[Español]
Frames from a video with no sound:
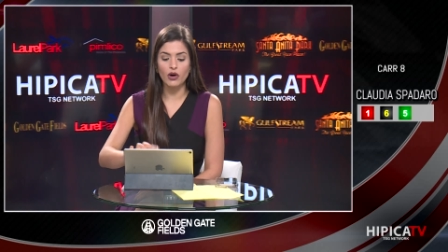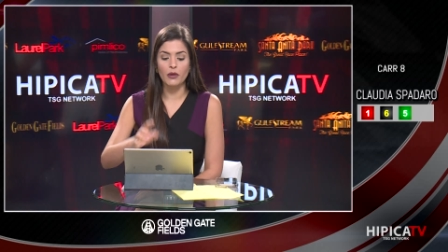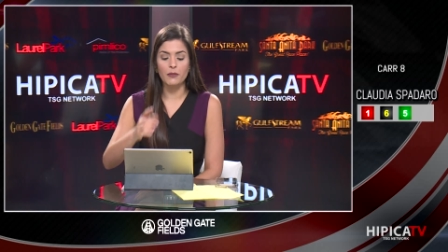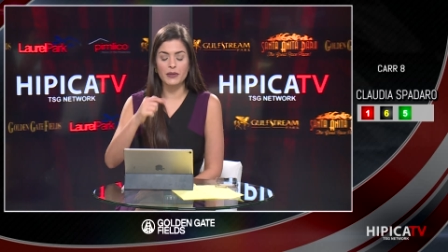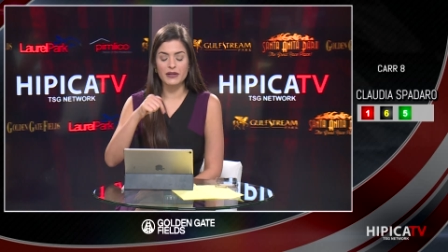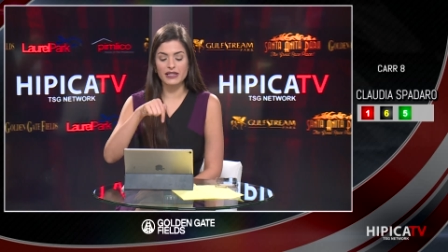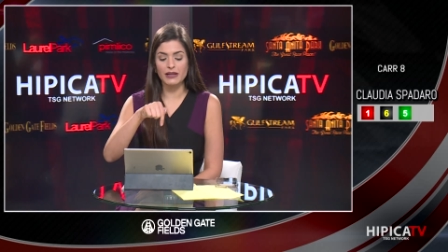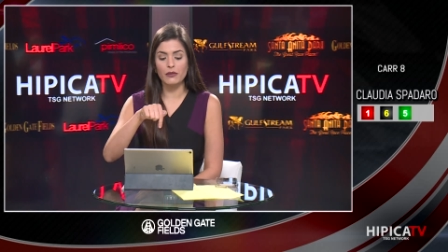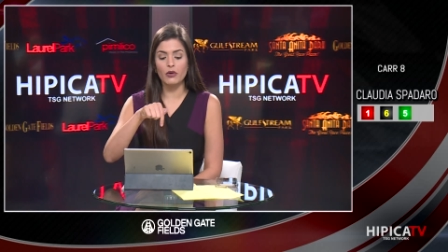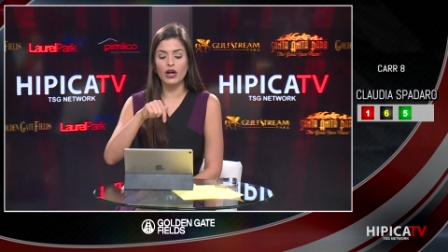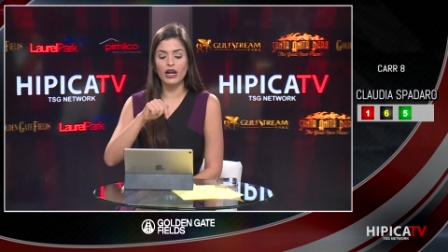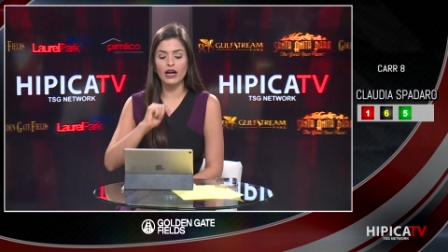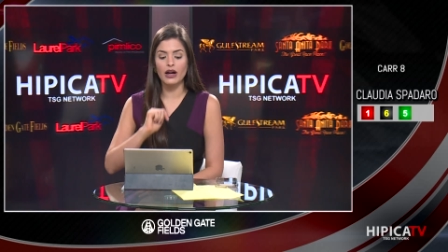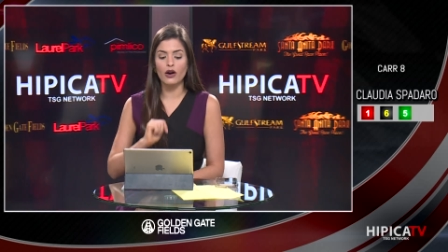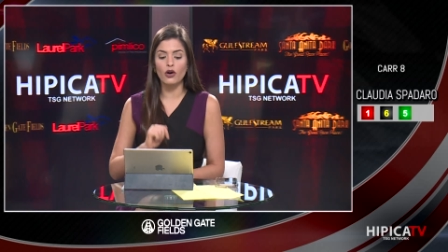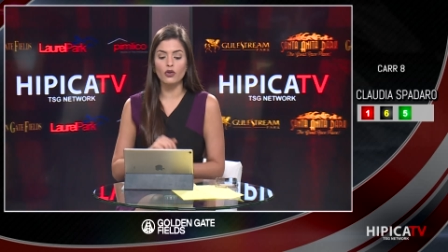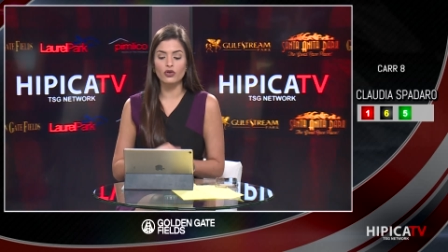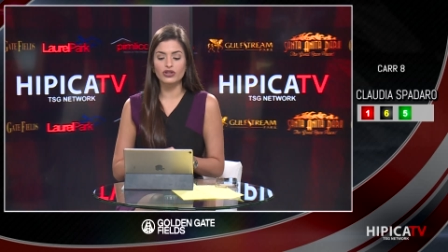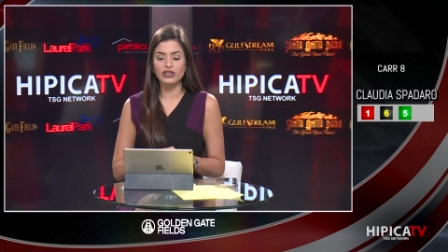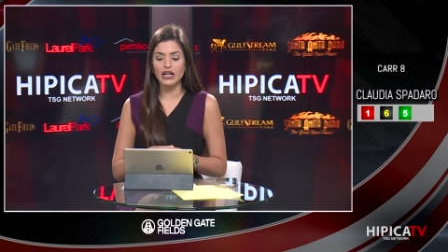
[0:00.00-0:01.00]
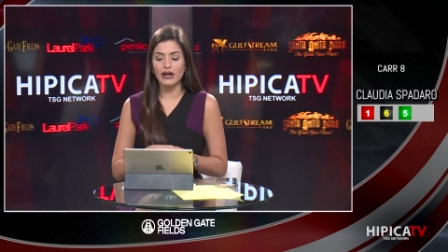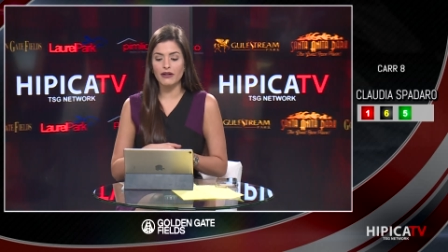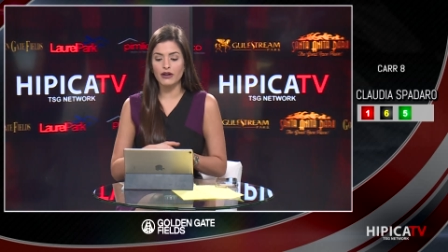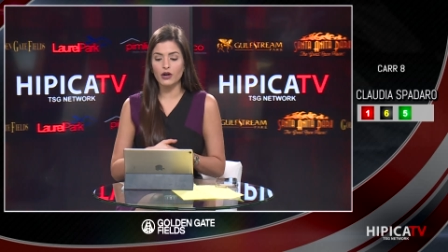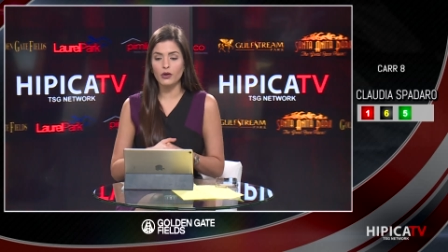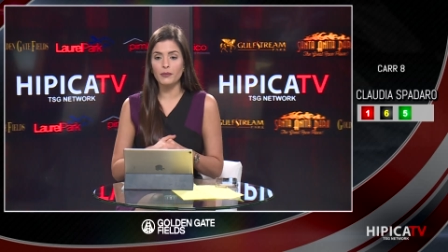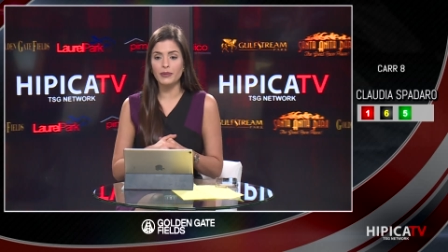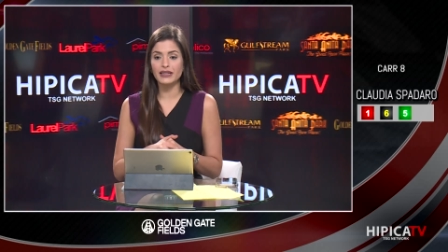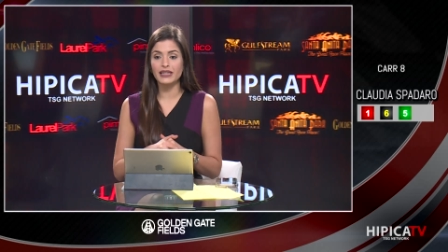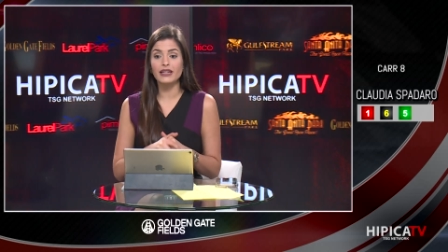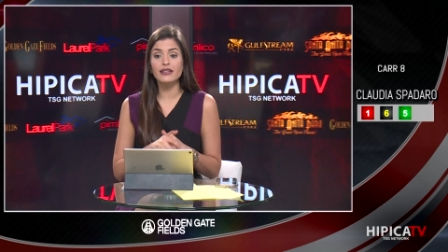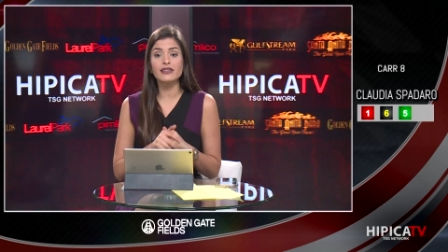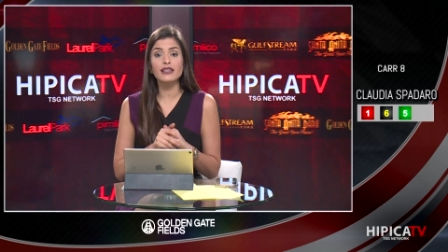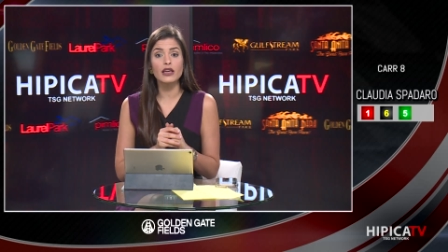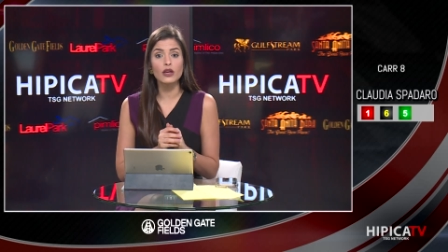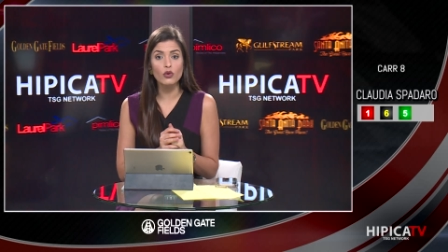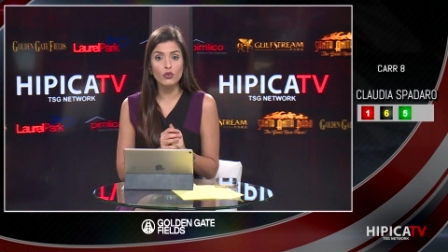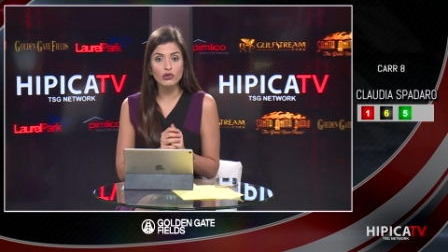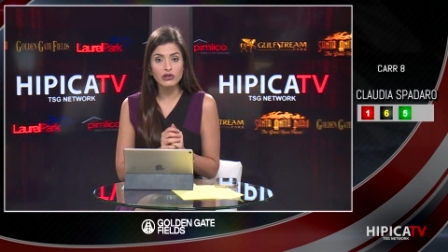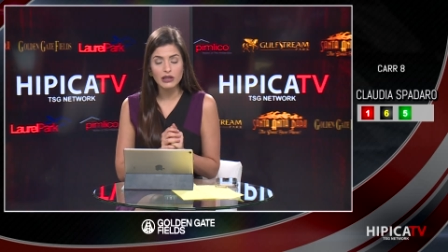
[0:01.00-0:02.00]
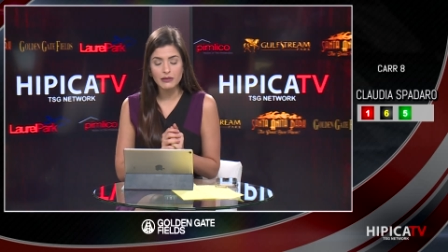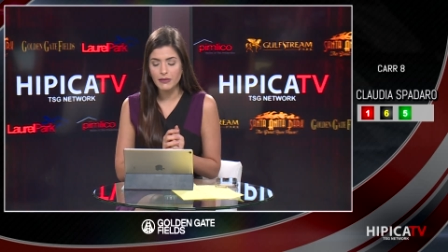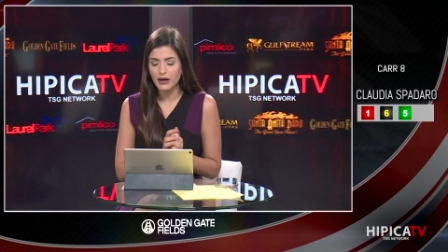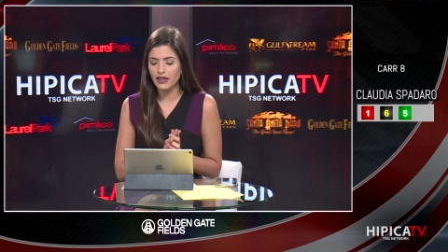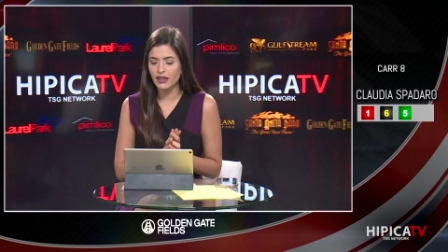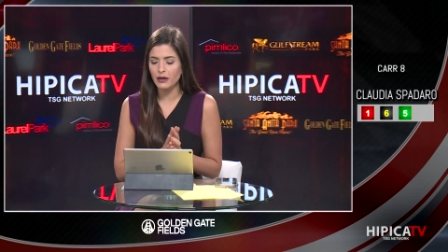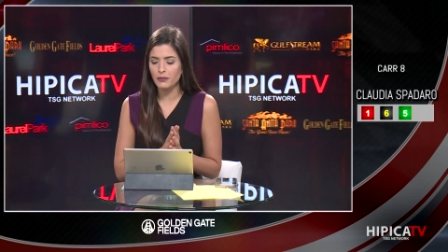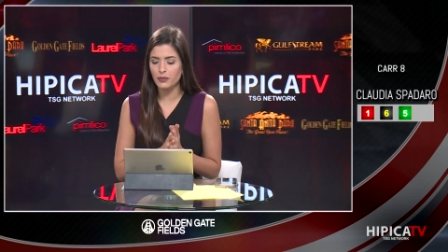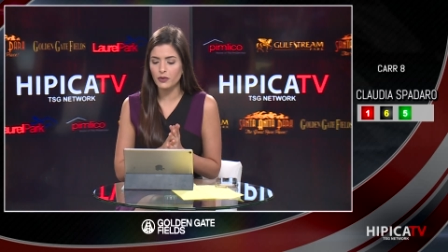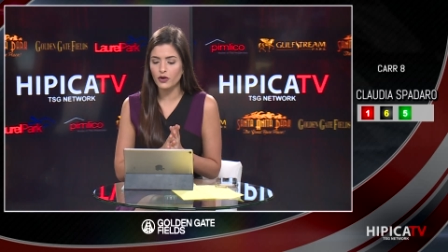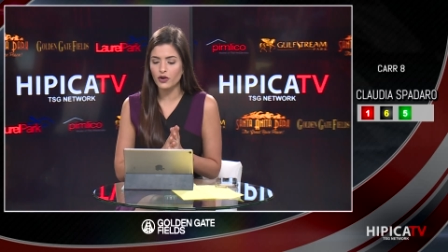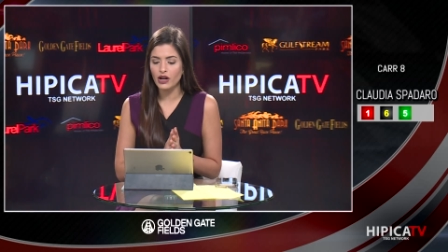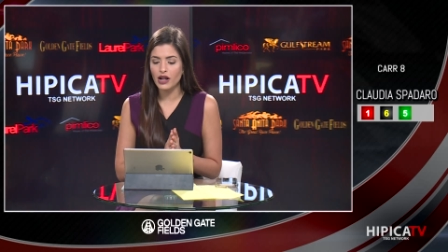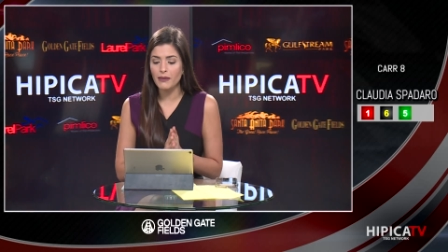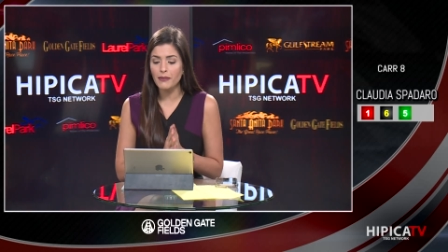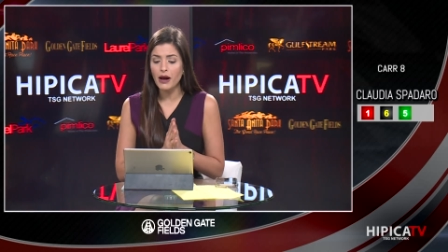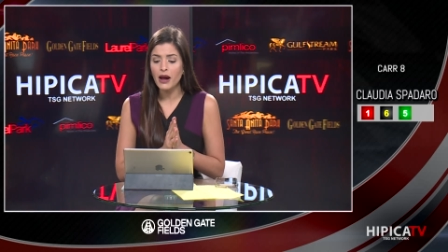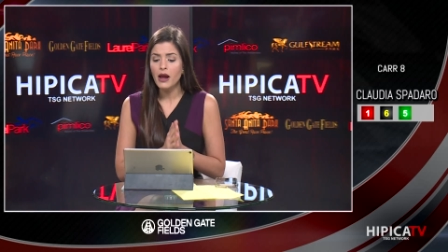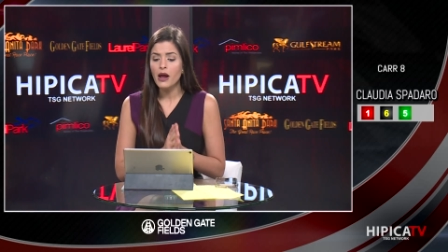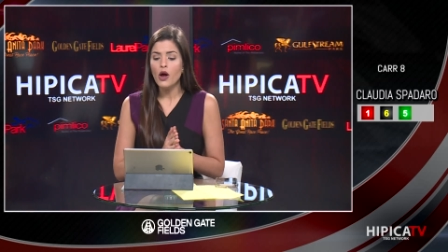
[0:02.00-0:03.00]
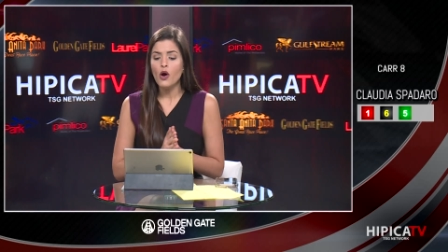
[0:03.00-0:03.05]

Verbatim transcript: Pasamos a la octava competencia y última del programa,